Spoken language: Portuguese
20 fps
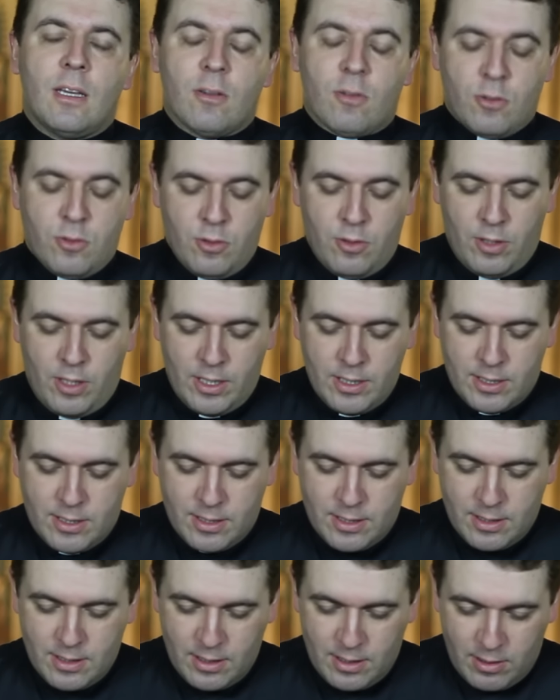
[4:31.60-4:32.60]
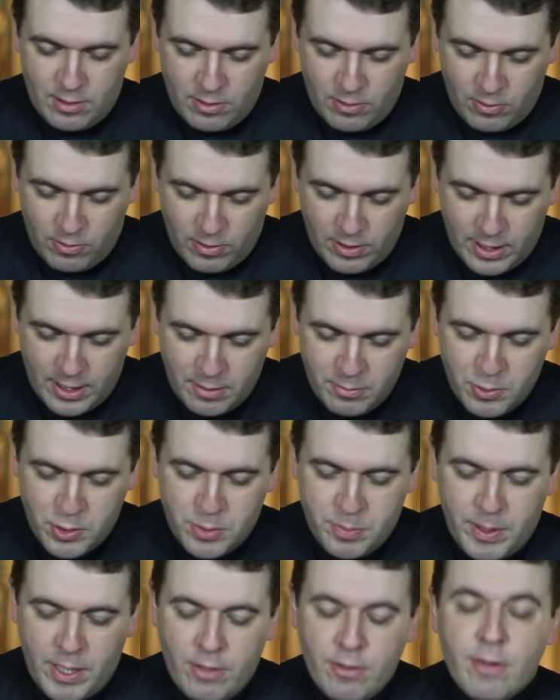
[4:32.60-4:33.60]
Quando nós
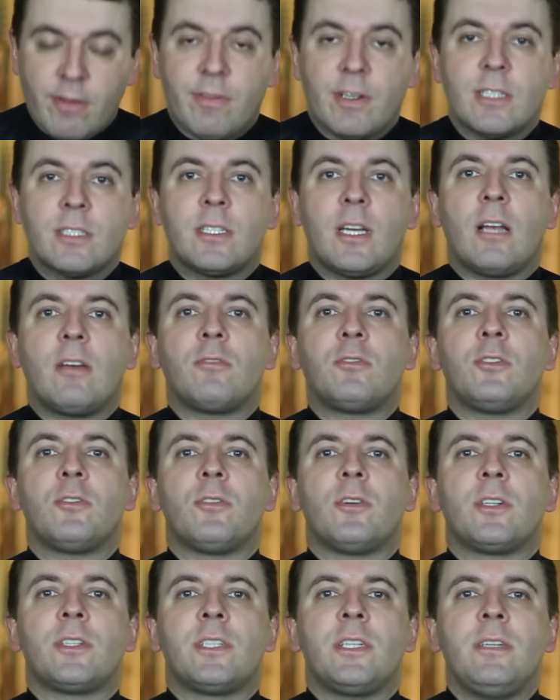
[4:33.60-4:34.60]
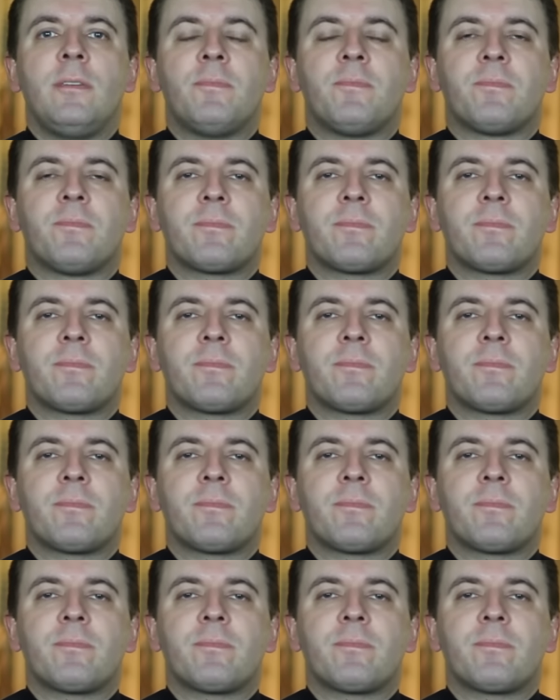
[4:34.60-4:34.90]
olhamos para o Evangelho de hoje,